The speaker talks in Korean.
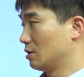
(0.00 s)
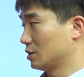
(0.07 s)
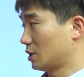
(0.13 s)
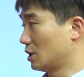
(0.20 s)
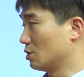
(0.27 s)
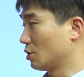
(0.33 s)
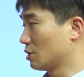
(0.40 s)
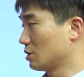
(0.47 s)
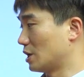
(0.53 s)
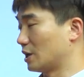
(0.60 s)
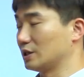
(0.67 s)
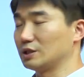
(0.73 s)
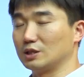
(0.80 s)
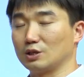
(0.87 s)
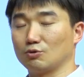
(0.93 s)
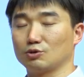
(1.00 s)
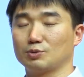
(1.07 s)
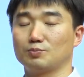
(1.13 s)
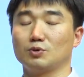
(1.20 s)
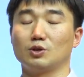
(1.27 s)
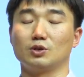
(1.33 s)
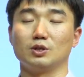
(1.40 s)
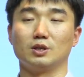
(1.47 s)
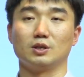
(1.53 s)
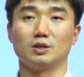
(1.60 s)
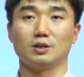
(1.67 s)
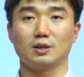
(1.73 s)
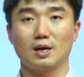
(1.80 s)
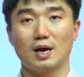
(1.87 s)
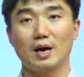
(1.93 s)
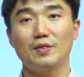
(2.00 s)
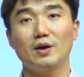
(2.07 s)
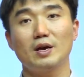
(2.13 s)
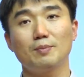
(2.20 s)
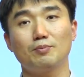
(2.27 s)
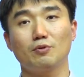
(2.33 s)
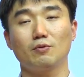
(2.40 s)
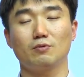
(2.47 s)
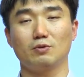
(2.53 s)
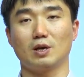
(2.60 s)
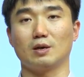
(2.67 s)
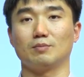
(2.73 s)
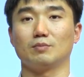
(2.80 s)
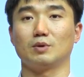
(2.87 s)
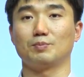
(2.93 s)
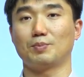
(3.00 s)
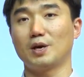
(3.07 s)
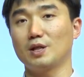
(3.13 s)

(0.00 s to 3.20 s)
제가 여기서 얘기 드리고 싶은 거는, 하나의 프로그램,